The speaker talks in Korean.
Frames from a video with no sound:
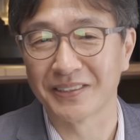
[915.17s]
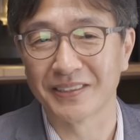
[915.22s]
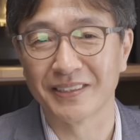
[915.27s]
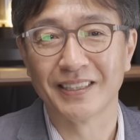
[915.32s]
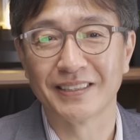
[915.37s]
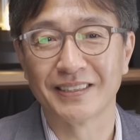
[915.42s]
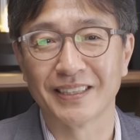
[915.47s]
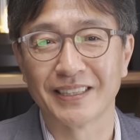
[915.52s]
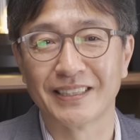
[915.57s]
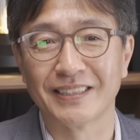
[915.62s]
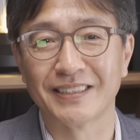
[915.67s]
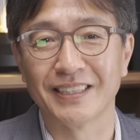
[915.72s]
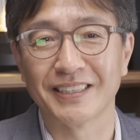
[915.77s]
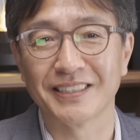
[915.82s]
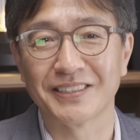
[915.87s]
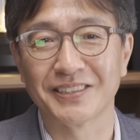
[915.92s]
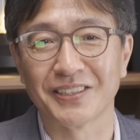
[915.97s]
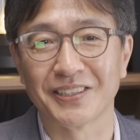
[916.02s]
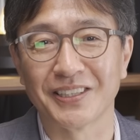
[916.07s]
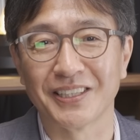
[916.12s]
네. 제가 기자
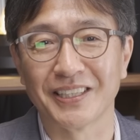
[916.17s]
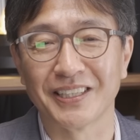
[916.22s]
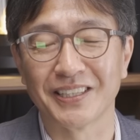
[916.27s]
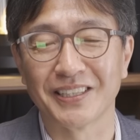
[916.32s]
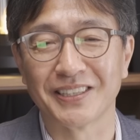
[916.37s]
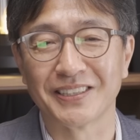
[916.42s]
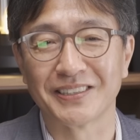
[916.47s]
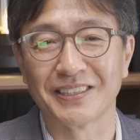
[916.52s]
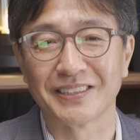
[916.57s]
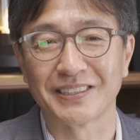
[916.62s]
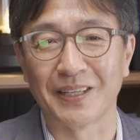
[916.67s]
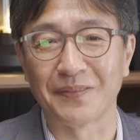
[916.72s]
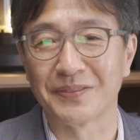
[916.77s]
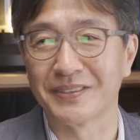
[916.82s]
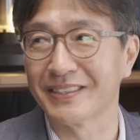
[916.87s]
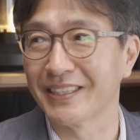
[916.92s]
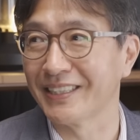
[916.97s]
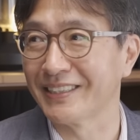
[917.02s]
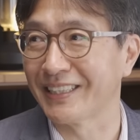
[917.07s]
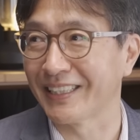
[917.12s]
시절에 제
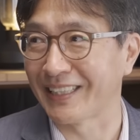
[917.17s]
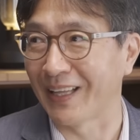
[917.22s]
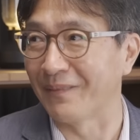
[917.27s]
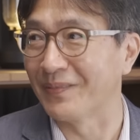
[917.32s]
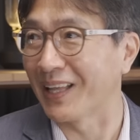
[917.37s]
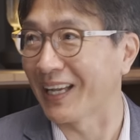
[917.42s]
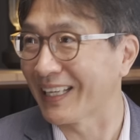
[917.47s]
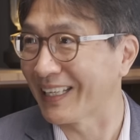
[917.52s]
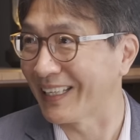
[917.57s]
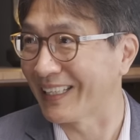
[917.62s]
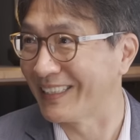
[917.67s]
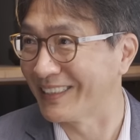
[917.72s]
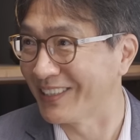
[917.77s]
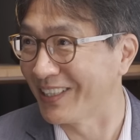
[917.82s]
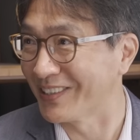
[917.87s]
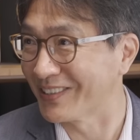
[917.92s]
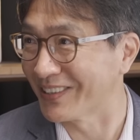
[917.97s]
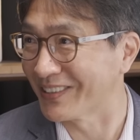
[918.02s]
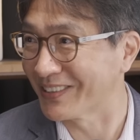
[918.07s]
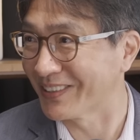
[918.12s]
잡지사에 제가 담당
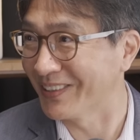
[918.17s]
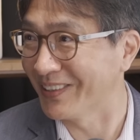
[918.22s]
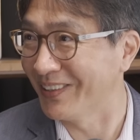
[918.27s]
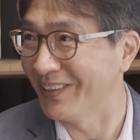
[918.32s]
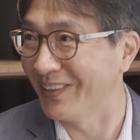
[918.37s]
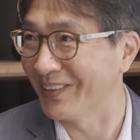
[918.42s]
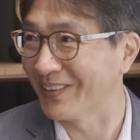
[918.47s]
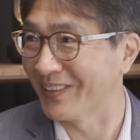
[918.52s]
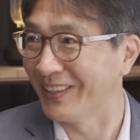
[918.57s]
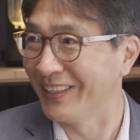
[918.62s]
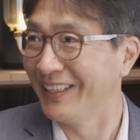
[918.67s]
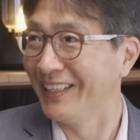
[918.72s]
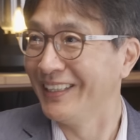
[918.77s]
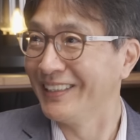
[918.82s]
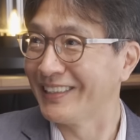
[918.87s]
기자였었어요. 아.